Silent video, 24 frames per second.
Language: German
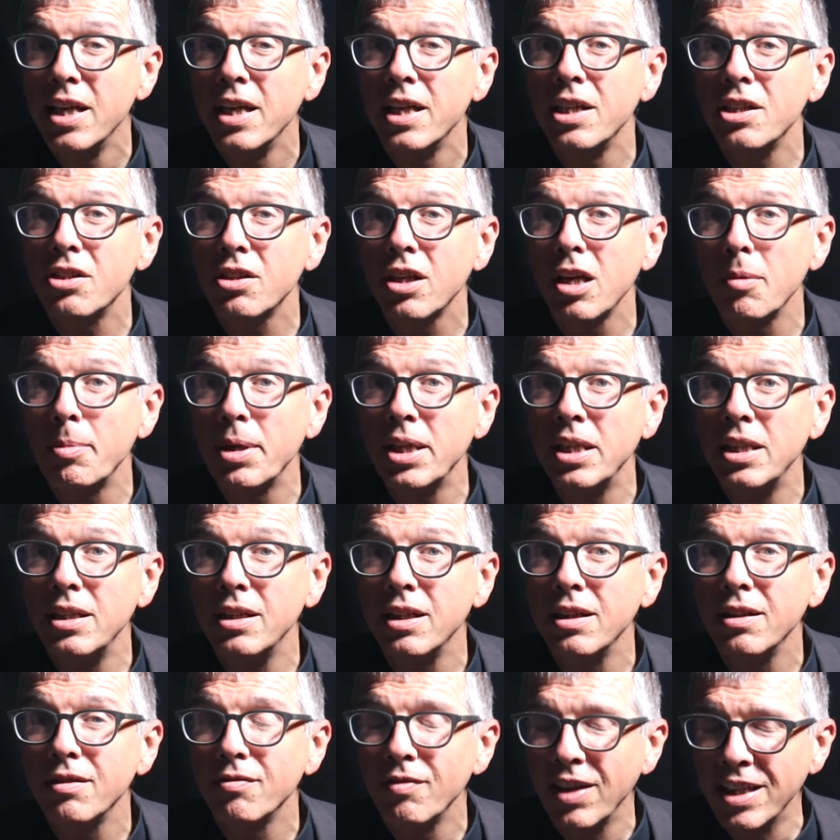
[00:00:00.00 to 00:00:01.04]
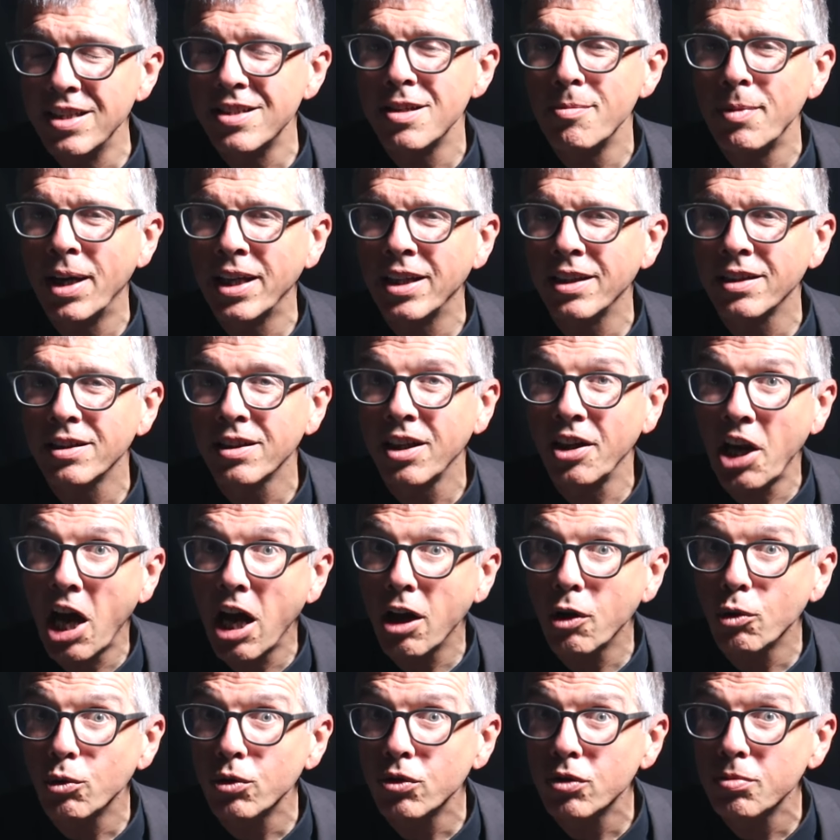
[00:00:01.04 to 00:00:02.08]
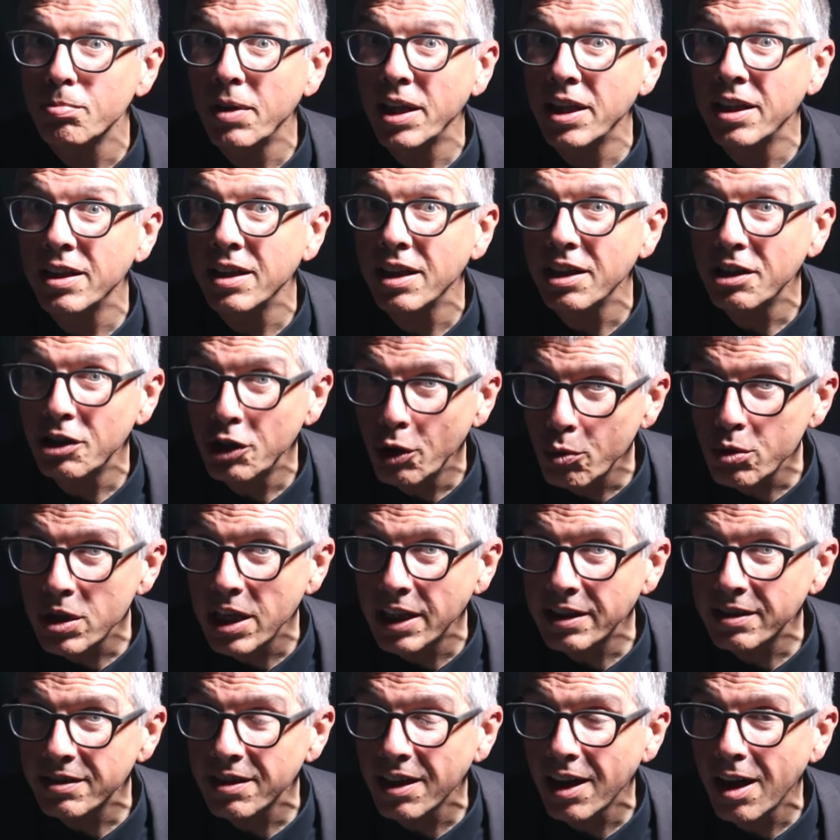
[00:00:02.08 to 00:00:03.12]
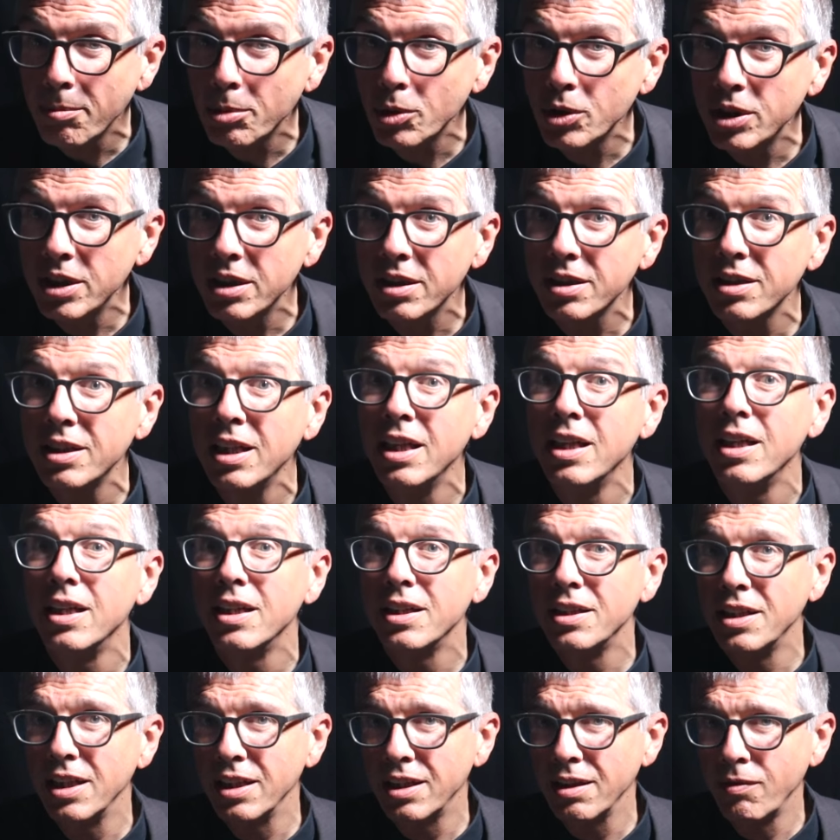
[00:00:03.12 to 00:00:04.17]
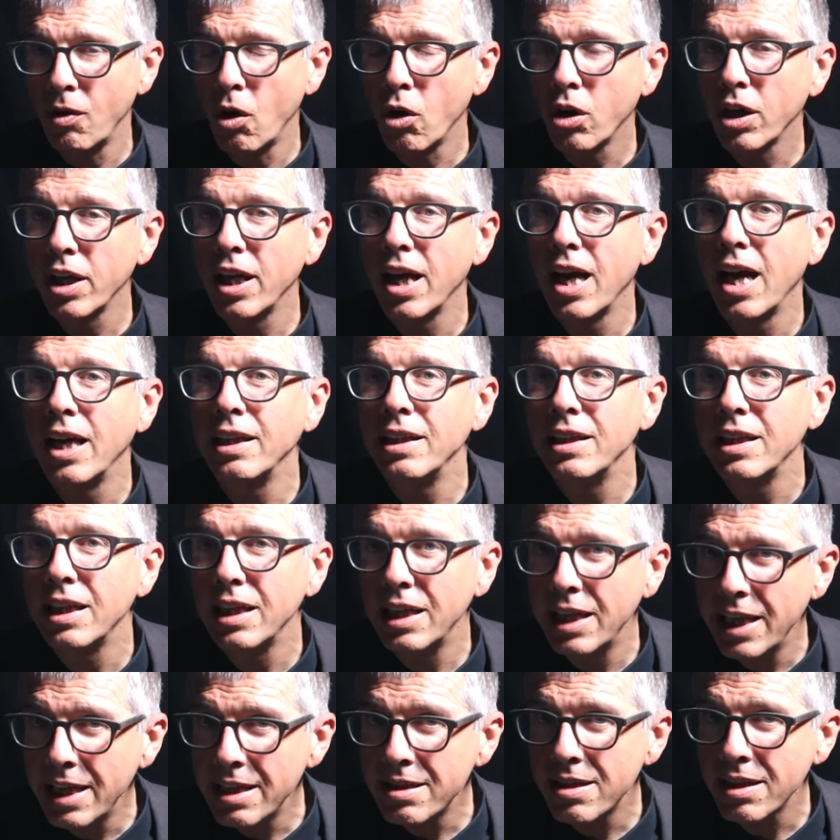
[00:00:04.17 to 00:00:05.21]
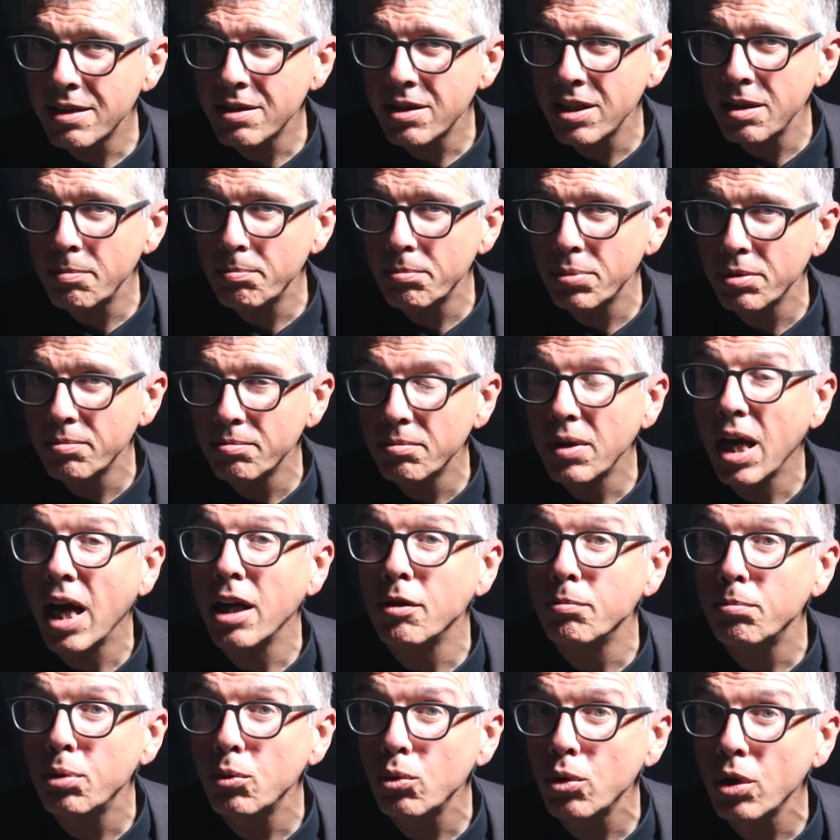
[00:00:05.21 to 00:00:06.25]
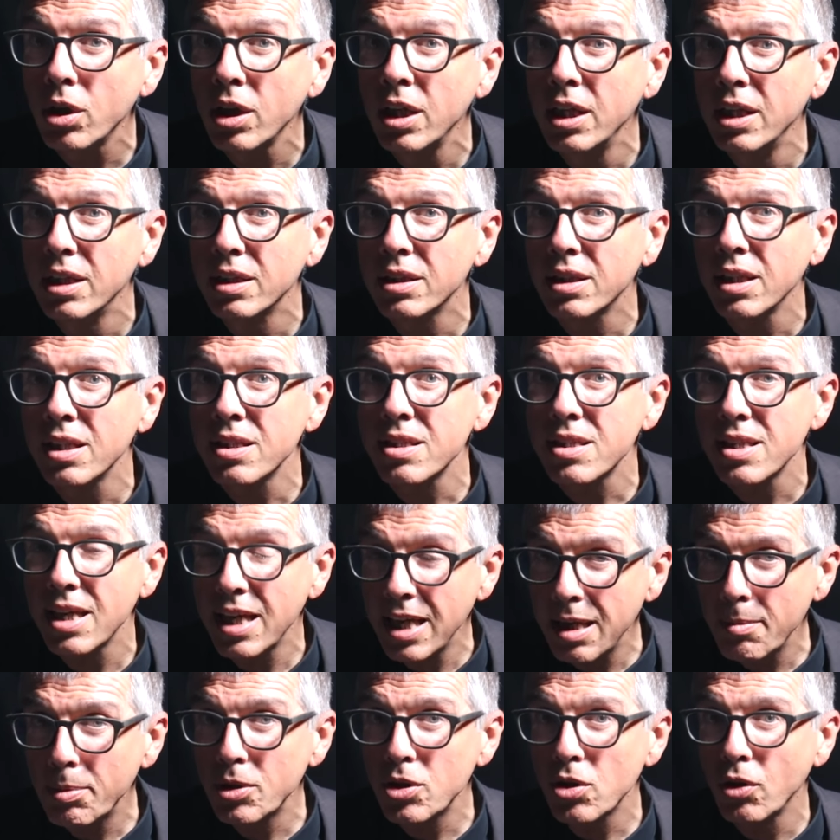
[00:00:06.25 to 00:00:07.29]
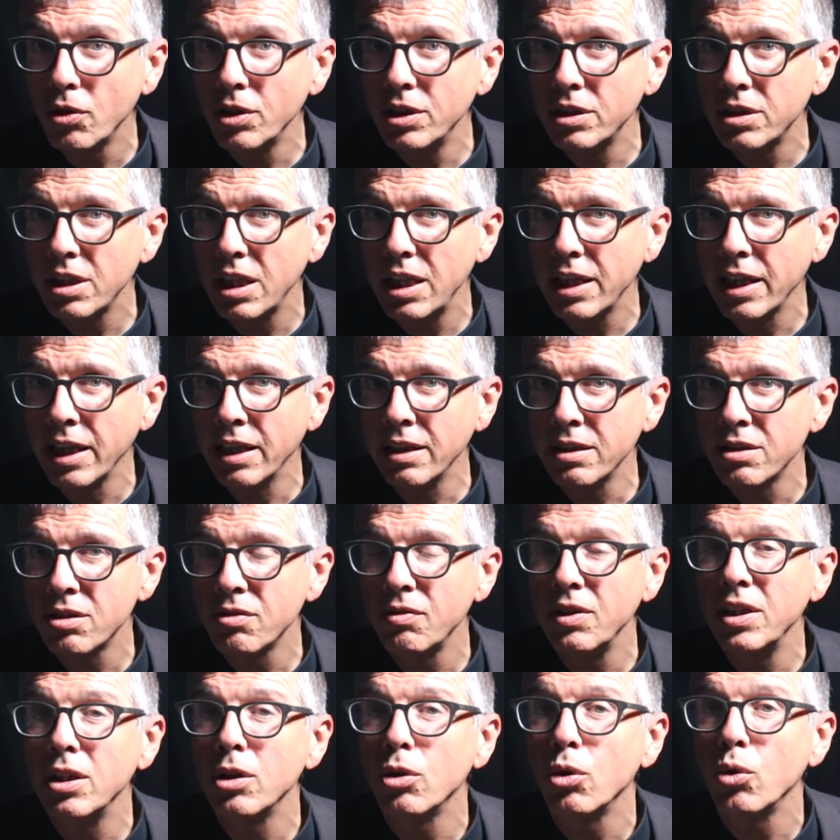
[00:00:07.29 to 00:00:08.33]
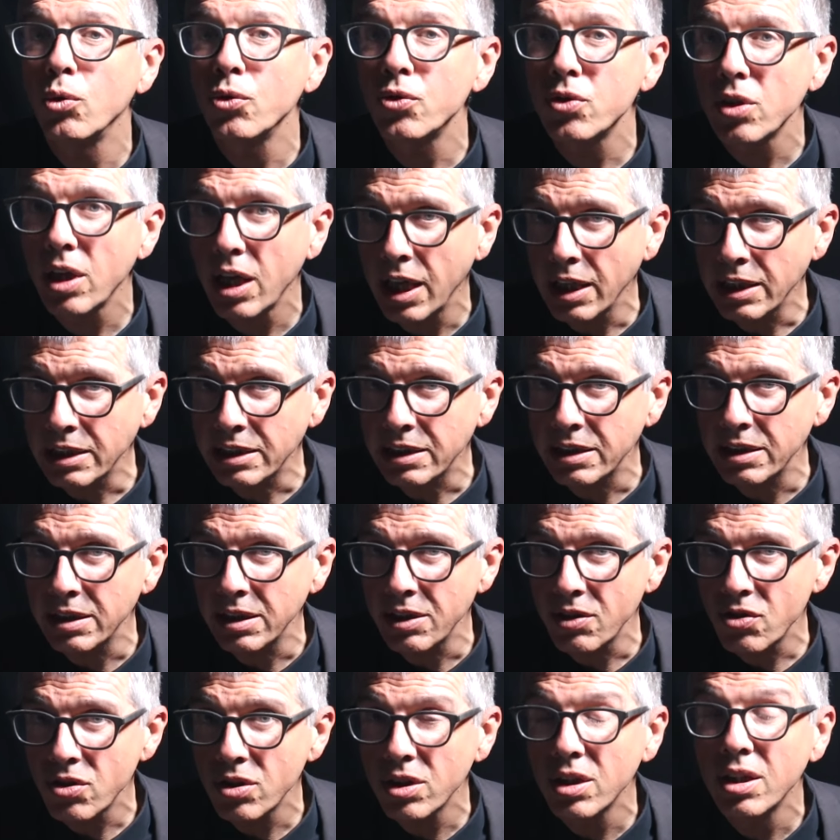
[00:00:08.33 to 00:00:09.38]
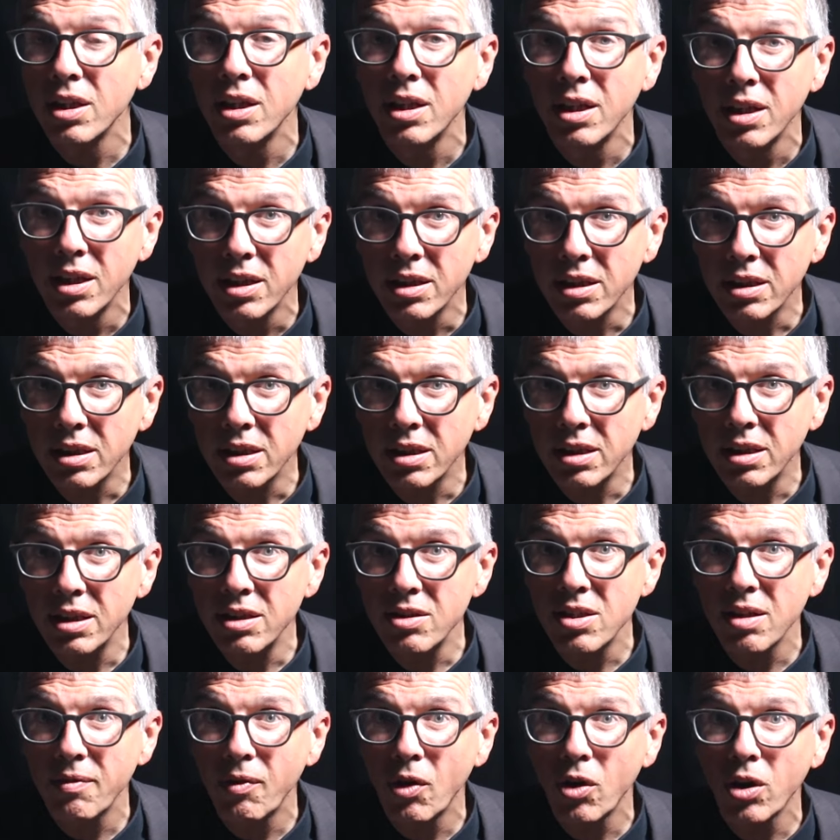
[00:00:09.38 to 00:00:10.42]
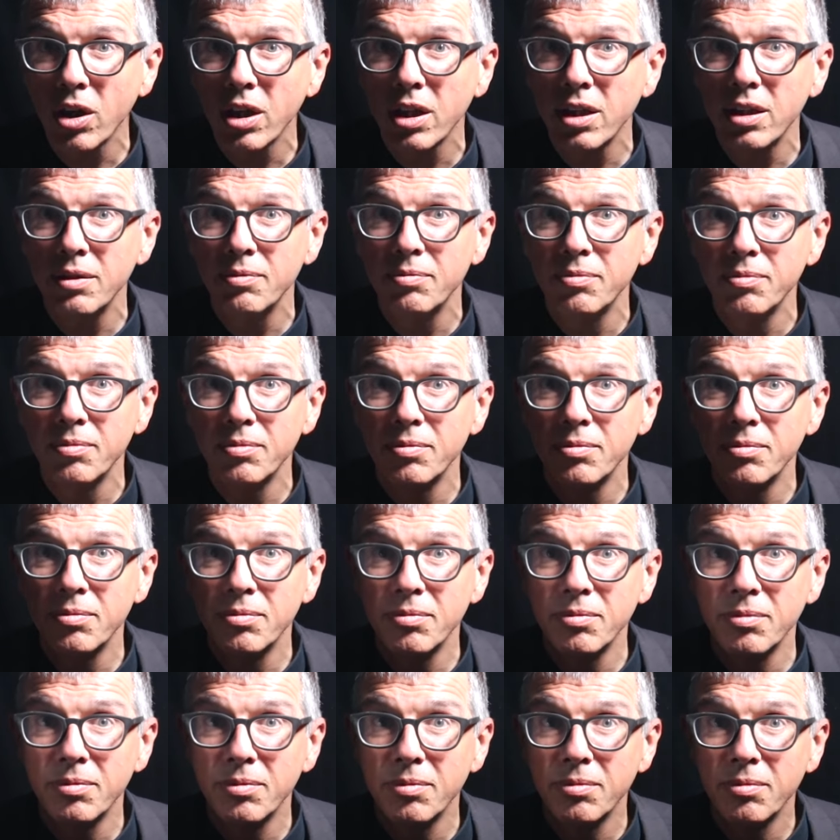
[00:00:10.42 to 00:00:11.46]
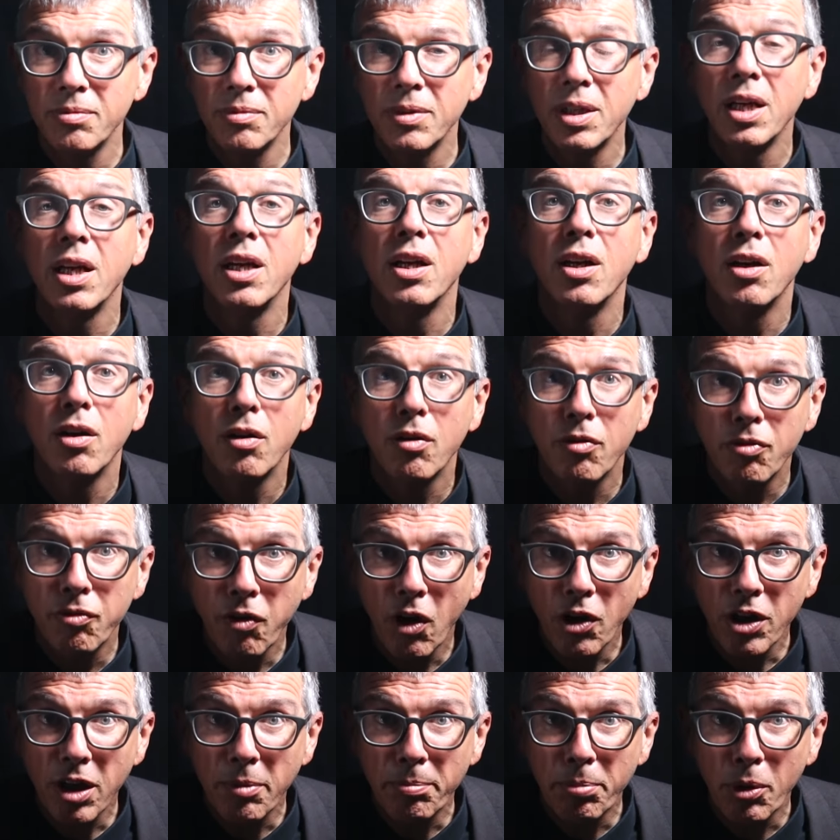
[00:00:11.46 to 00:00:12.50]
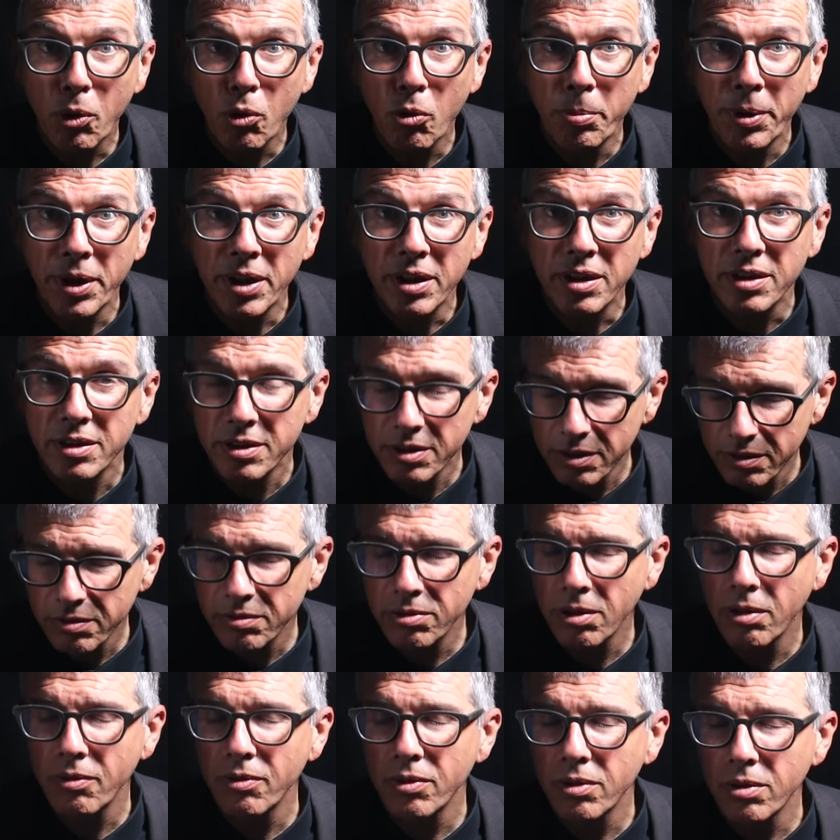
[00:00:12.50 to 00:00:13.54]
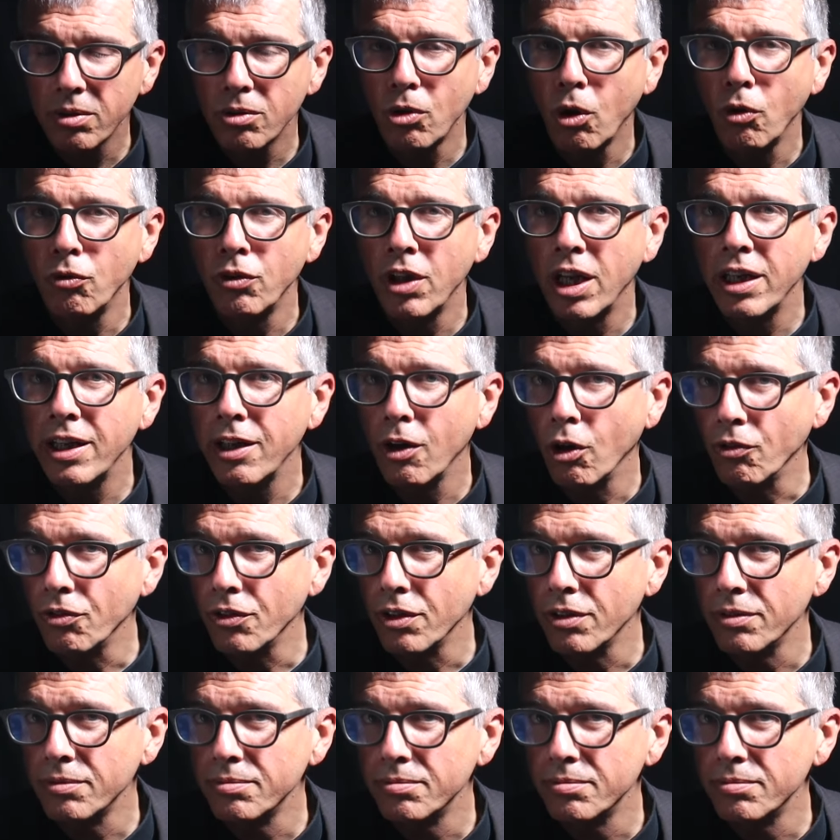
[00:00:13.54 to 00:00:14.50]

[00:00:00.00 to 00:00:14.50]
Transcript: Ich gebe Ihnen, wenn Sie meinen Kanal und meinen Newsletter abonnieren, jede Woche einen Lesetipp. Ein Buch, das ebenso intelligent wie unterhaltend ist. Diese Woche Feuerprobe von Donna Leon.